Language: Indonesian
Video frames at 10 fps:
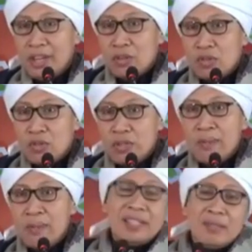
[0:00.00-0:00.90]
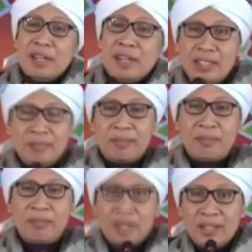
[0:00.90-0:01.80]
dan Rasul dia mengerti mengerti.
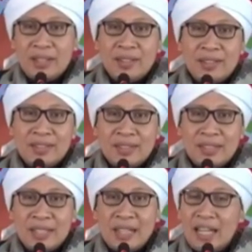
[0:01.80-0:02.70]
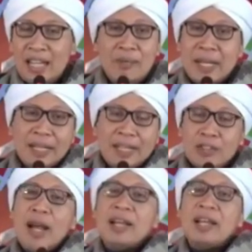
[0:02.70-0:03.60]
Di kalangan mereka
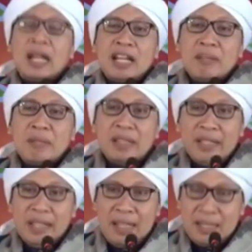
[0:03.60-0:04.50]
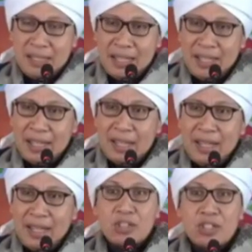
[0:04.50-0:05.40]
itu hanya karena kepentingan saja
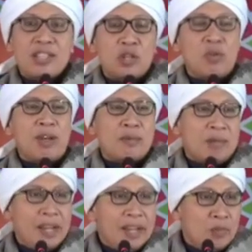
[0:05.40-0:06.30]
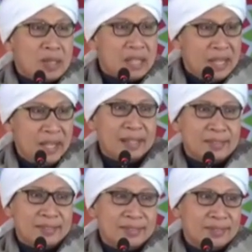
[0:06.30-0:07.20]
atau di saat keluar berbahaya buat saya,
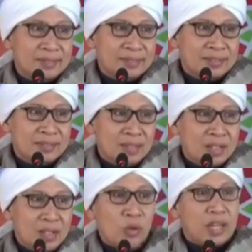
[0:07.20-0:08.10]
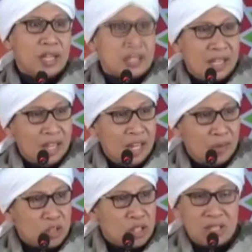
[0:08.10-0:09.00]
keluarga saya,
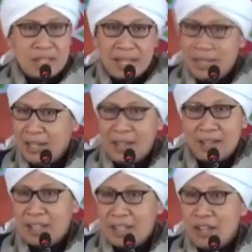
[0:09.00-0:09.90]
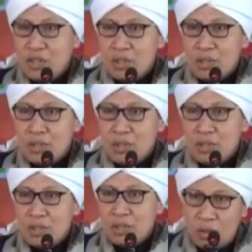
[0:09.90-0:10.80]
posisi saya akan hancur, maka
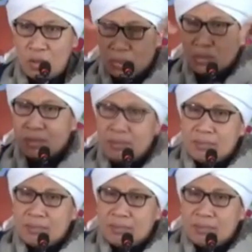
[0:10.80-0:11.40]
dia terus